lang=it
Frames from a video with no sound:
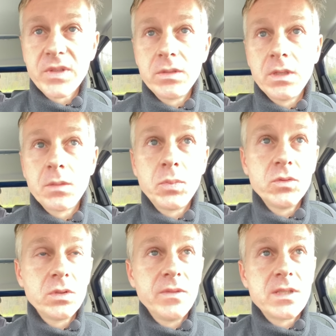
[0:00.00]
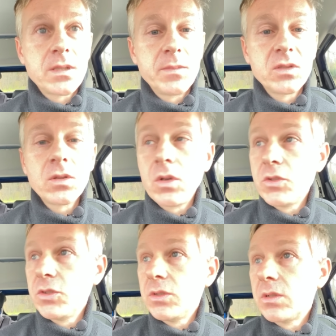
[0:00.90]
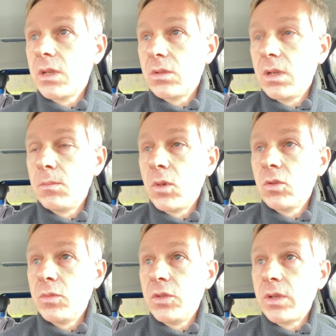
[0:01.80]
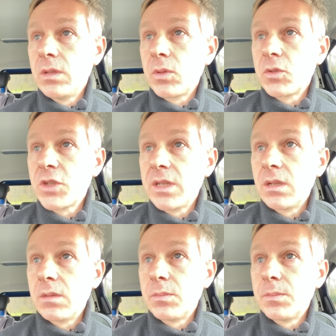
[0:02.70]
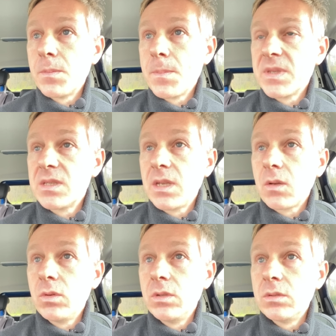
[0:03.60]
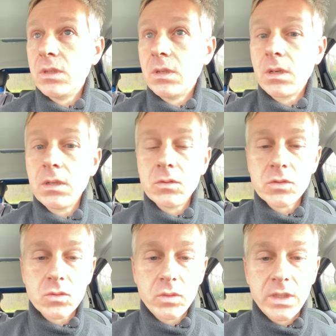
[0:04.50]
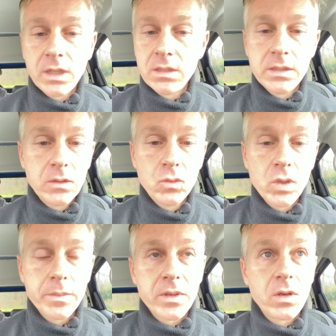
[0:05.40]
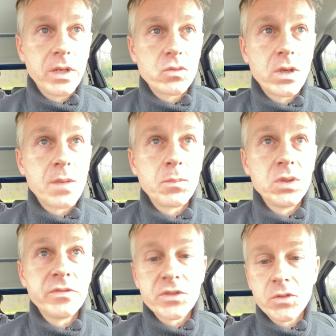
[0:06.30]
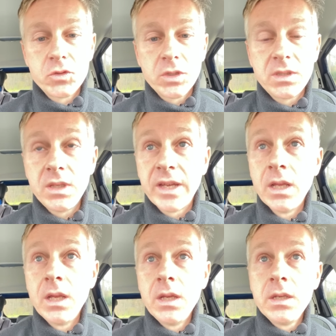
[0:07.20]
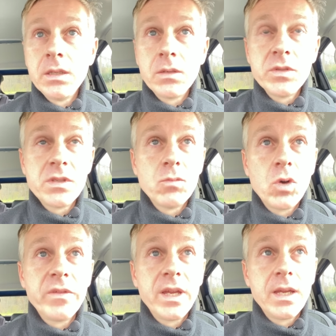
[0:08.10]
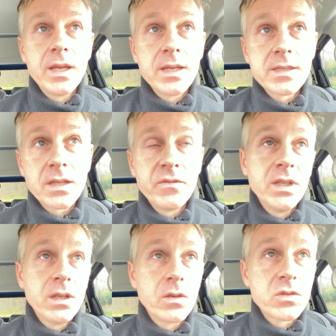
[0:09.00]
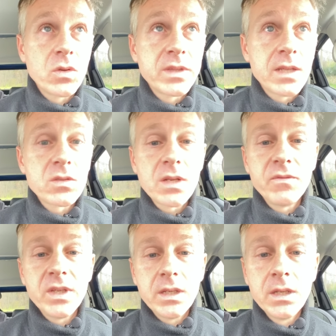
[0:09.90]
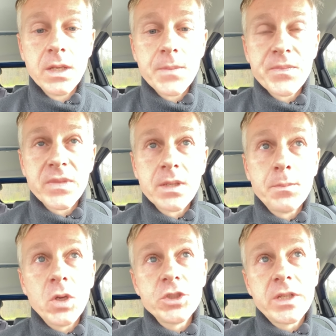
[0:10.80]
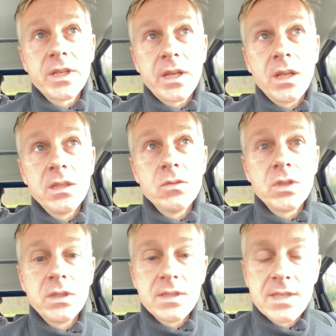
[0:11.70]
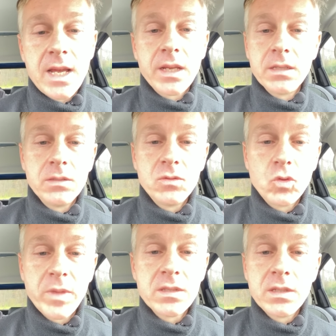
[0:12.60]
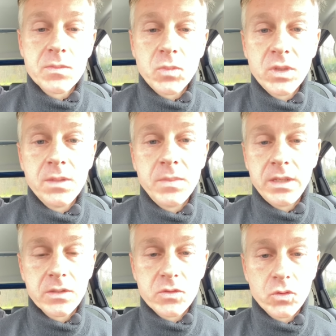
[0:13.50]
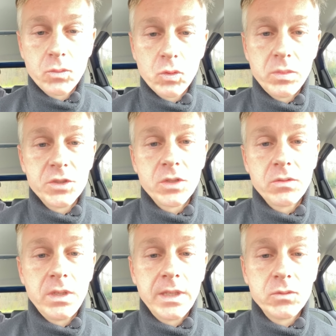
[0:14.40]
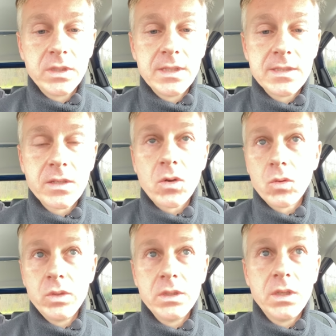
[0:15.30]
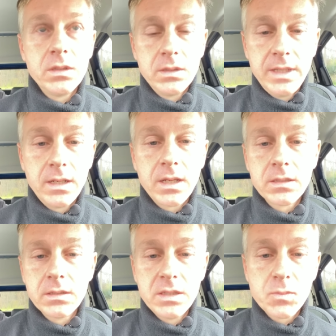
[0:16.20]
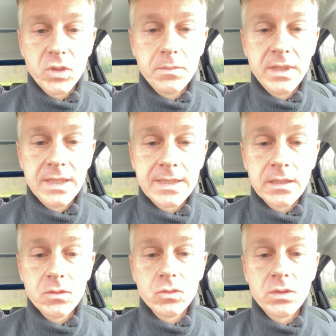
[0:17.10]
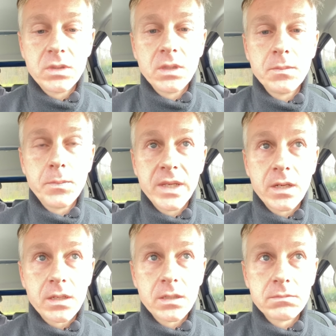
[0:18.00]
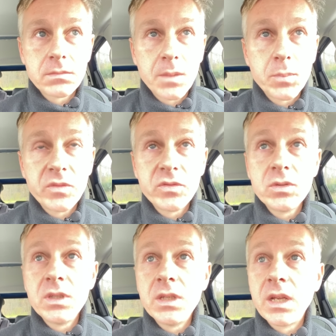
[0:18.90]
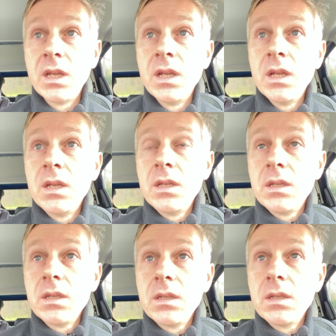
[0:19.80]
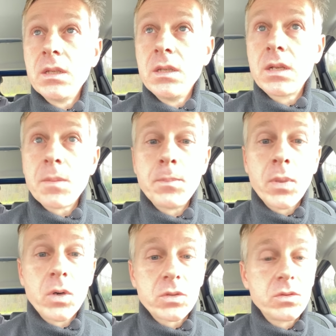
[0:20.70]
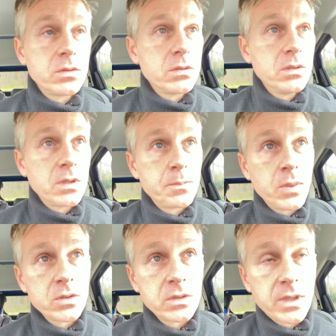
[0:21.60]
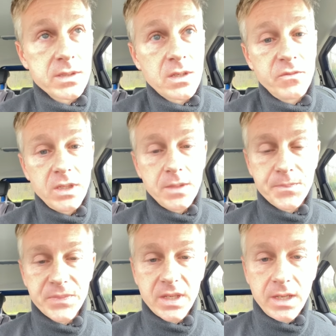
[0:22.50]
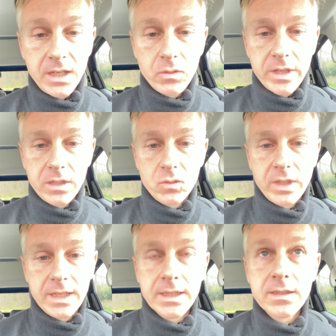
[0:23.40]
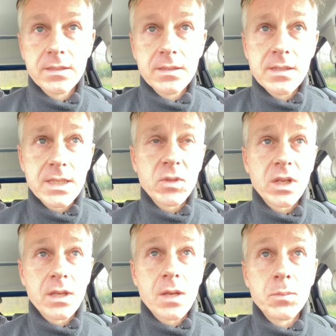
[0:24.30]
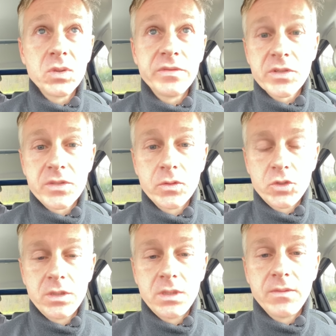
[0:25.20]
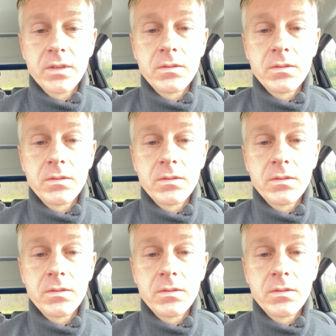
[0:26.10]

Quindi dal punto di vista metodologico credo che il modo migliore di procedere sia quello di ricostruire, di dire due parole sul campo di forze oggettive in cui si muove Salvini e non soltanto Salvini, poi cercare di utilizzare i documenti disponibili che sono pubblici, quelli che utilizzerò, quindi nella disponibilità di tutti, per approfondire il rapporto, il rapporto tra Salvini e la guerra in Ucraina. Iniziamo dal campo di forze oggettive.